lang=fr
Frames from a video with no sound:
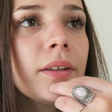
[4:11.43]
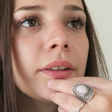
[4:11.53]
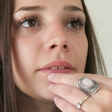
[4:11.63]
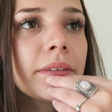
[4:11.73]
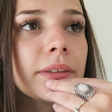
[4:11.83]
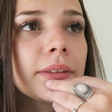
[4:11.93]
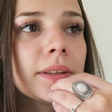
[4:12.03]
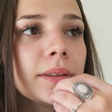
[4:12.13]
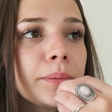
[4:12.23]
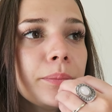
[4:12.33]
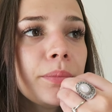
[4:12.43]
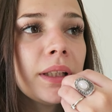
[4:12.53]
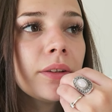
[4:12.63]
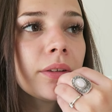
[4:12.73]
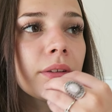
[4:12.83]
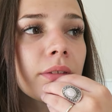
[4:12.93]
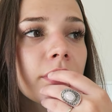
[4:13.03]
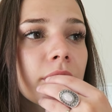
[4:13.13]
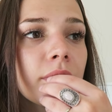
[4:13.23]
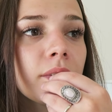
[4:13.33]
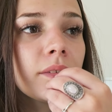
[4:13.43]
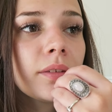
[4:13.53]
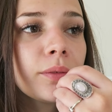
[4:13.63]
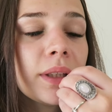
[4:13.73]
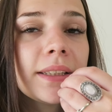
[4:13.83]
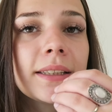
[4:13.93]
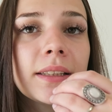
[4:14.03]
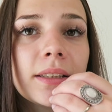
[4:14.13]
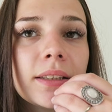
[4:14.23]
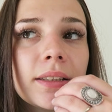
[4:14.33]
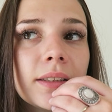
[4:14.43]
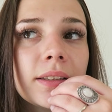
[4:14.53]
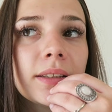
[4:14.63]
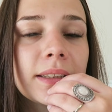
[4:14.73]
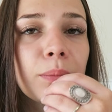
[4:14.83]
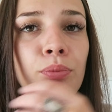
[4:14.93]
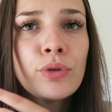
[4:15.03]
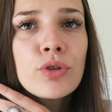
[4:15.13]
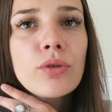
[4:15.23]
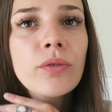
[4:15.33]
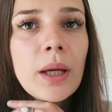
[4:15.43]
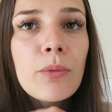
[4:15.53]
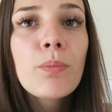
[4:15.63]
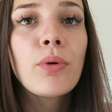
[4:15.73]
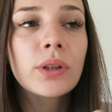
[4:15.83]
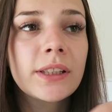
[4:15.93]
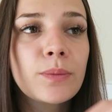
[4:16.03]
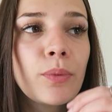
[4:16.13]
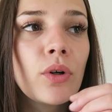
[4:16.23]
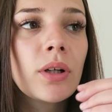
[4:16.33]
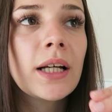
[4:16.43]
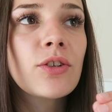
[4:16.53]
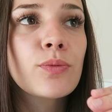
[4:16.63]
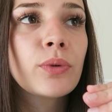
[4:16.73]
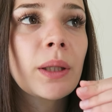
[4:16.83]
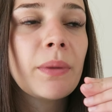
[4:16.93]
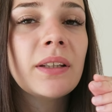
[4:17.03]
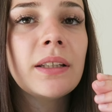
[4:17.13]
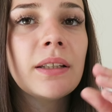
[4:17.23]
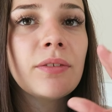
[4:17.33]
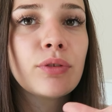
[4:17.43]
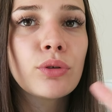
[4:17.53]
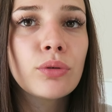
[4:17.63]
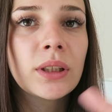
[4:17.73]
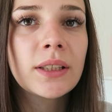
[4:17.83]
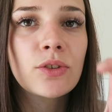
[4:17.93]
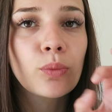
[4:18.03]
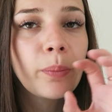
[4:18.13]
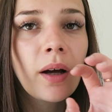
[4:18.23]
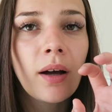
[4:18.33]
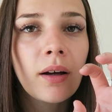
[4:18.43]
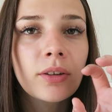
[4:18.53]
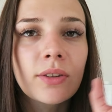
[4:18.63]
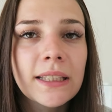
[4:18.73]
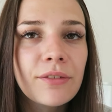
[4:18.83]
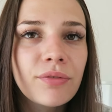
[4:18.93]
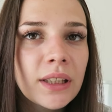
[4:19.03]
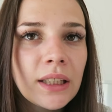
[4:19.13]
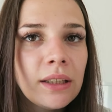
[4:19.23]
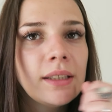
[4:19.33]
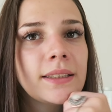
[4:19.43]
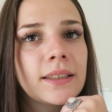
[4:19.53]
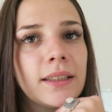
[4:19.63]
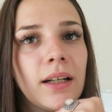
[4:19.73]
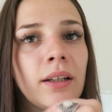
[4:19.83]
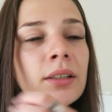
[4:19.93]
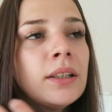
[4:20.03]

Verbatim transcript: Euh, mais euh, ouais, c'est plus vraiment porter sport. Là, je pourrais mettre des photos qui sont pas dans un feed, etc.